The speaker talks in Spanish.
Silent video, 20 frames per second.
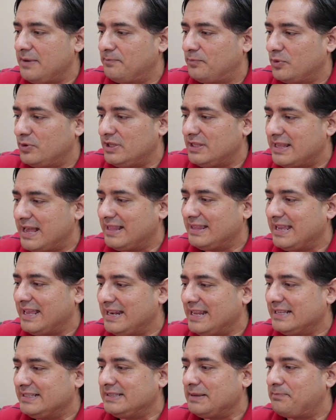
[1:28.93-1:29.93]
impunidad
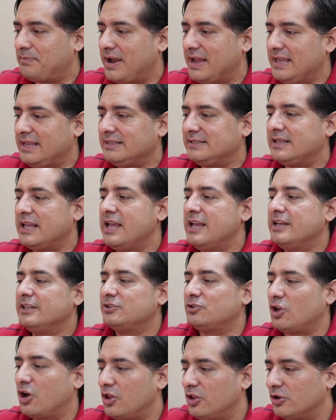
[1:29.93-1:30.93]
en este país,
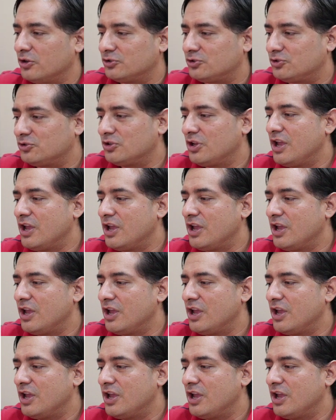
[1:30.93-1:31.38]
todos,